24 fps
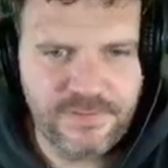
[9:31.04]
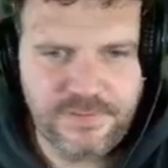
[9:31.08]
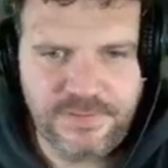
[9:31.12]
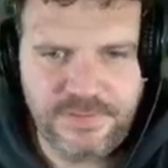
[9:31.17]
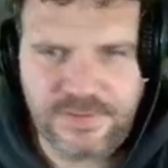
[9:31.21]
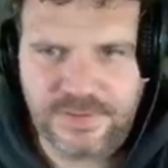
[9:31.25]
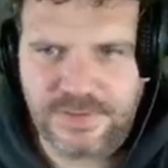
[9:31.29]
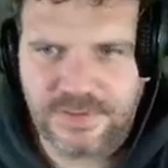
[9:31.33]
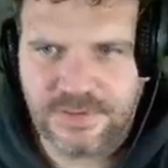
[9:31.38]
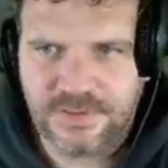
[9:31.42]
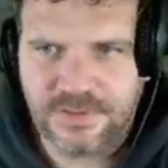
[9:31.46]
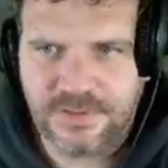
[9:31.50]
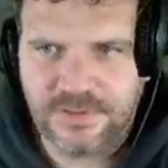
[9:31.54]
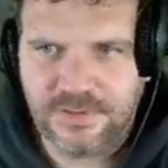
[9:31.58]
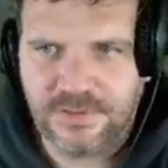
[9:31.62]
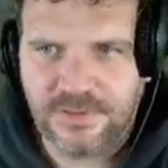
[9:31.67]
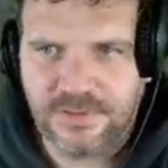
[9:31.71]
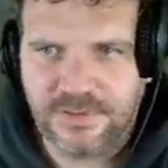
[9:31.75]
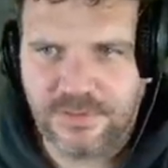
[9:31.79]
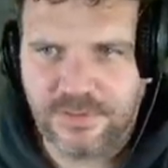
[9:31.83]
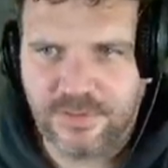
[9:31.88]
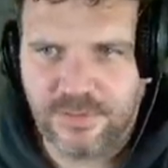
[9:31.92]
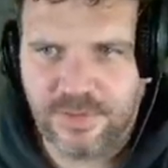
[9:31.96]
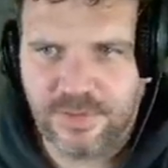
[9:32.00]
Dann
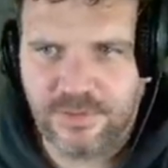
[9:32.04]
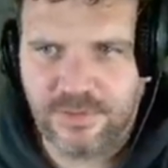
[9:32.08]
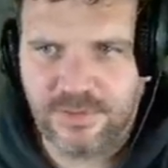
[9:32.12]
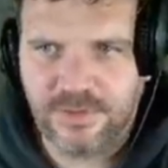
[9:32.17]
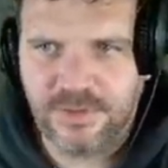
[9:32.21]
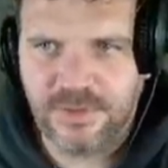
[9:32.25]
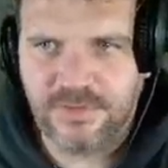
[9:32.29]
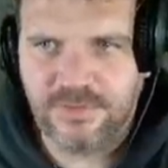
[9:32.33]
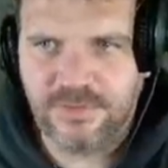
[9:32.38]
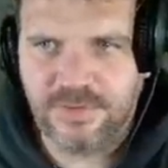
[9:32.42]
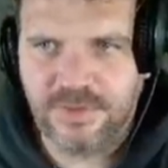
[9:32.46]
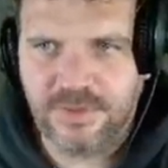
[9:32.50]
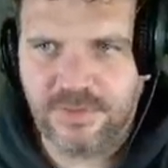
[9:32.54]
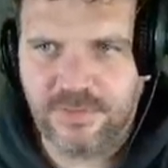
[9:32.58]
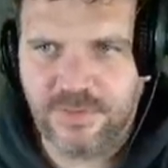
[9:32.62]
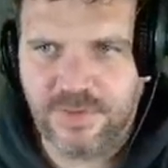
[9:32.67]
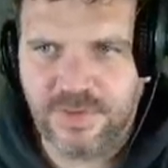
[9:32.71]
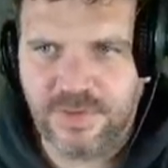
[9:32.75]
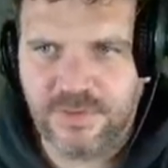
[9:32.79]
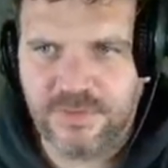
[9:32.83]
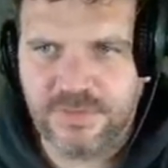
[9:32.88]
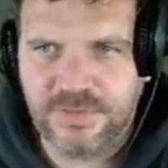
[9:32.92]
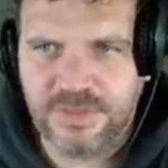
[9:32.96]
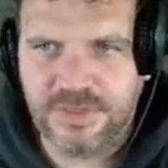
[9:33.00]
machen wir hier wieder
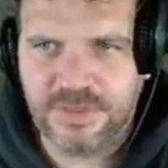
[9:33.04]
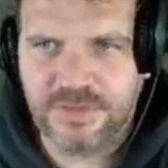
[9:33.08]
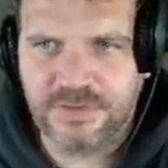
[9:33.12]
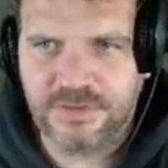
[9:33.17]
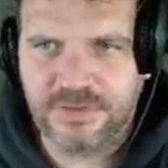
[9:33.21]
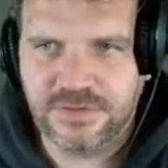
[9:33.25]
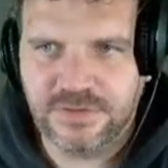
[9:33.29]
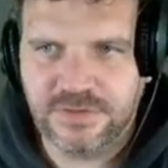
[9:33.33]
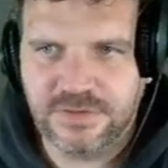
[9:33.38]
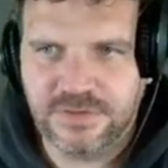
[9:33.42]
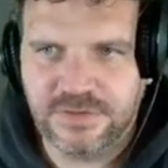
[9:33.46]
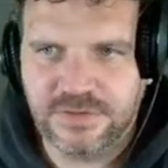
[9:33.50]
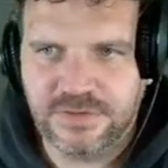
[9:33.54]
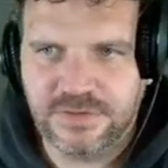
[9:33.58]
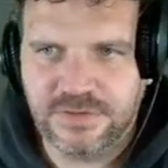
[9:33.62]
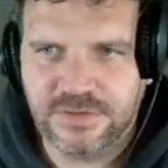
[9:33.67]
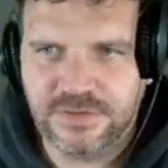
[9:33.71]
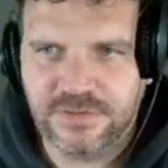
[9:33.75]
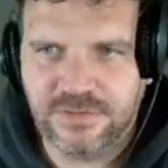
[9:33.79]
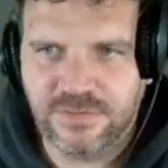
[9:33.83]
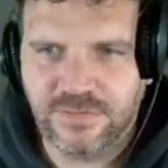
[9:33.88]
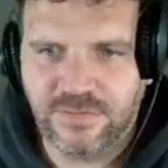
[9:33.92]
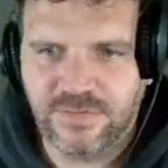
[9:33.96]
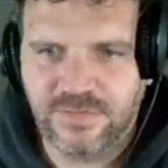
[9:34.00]
Pause. Also ich äh,
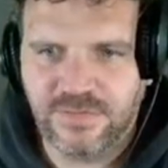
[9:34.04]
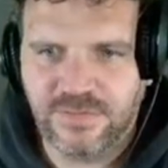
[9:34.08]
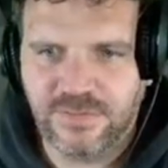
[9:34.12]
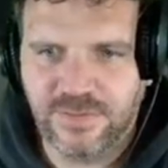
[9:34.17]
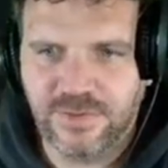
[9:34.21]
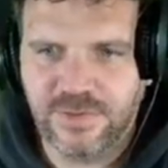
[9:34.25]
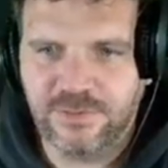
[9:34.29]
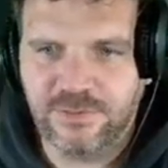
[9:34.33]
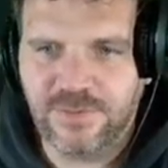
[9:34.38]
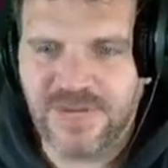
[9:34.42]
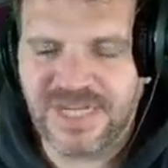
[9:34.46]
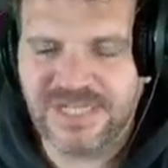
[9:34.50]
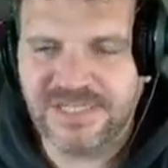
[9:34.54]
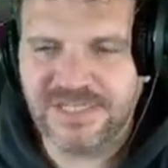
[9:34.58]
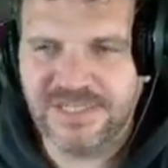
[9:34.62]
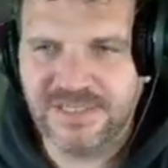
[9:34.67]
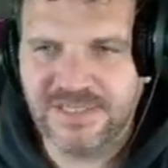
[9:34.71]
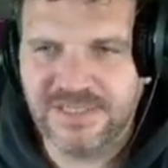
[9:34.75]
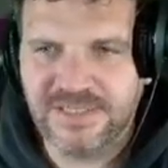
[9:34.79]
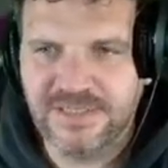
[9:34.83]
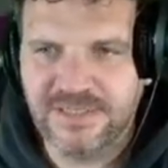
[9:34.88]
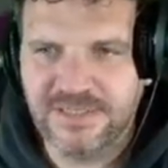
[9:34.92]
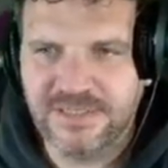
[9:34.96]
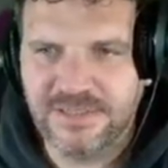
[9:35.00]
äh, mag
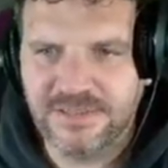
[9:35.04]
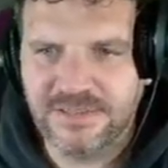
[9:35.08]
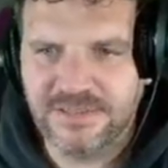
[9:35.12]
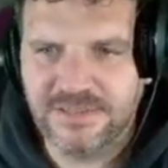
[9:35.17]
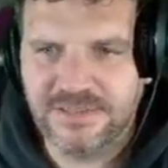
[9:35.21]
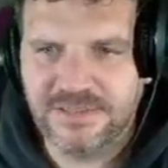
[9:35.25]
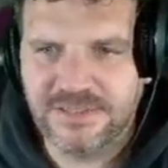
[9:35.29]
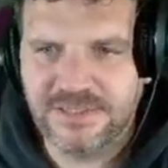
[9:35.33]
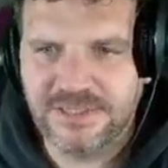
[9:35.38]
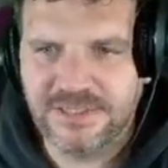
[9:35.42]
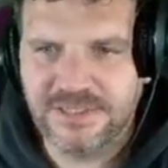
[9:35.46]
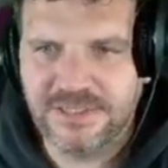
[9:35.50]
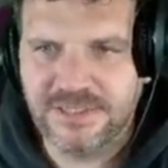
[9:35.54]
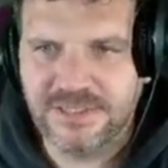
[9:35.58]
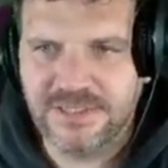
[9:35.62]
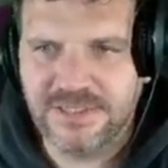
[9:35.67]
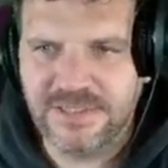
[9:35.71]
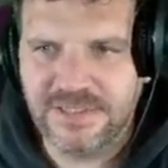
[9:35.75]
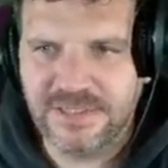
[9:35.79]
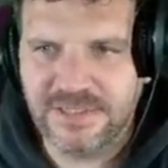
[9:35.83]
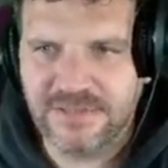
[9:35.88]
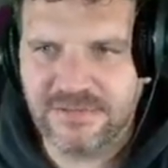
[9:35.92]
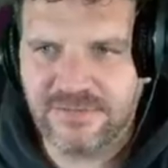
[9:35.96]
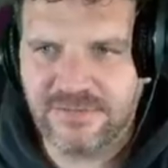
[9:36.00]
die, die
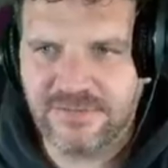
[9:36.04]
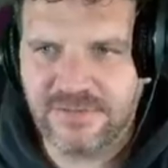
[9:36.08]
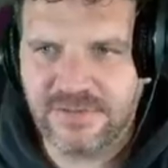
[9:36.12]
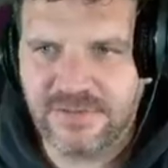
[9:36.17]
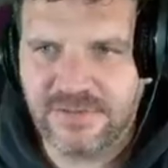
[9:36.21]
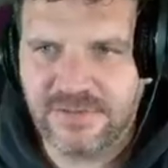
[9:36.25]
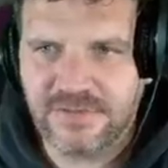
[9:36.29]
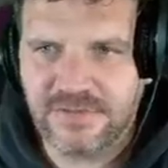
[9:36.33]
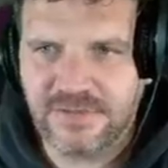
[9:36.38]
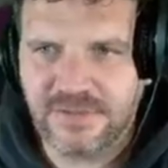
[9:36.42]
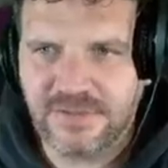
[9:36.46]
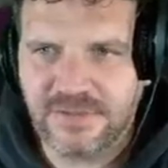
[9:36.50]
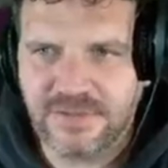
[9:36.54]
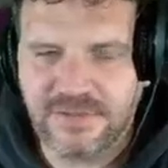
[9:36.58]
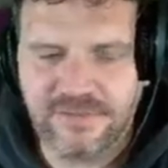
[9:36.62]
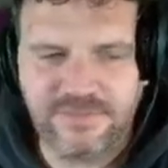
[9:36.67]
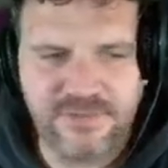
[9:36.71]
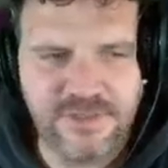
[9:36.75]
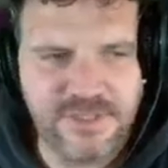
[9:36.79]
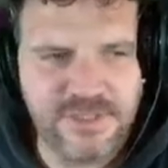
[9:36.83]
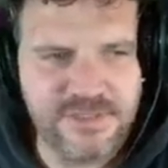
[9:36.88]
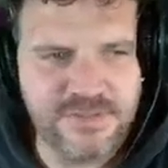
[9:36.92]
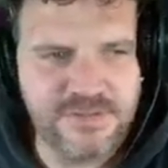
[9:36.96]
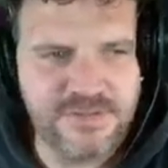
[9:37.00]
Idee, finde ich
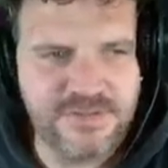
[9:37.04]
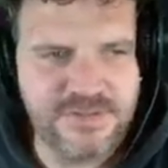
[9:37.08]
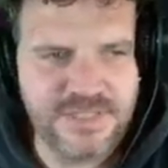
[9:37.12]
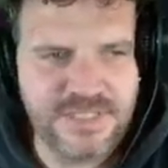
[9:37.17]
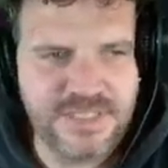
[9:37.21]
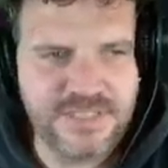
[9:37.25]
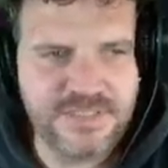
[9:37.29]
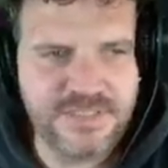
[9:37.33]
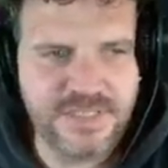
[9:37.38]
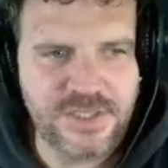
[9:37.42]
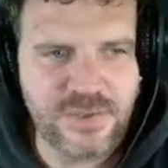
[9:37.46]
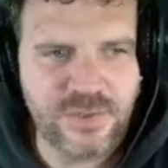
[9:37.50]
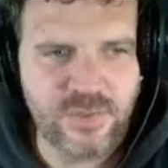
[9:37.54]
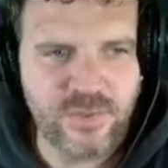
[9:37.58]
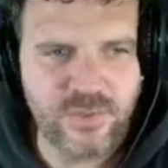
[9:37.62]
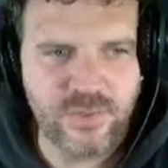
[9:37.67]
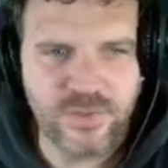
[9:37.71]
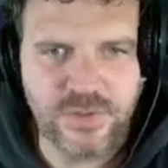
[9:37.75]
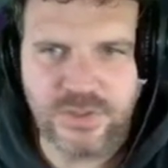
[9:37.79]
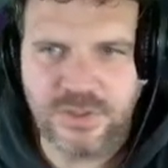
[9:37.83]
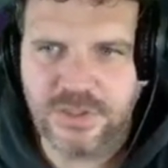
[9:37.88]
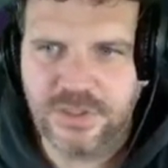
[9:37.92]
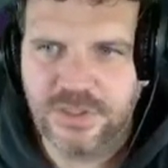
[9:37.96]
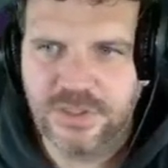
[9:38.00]
wirklich sehr, sehr
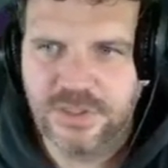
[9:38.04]
cool.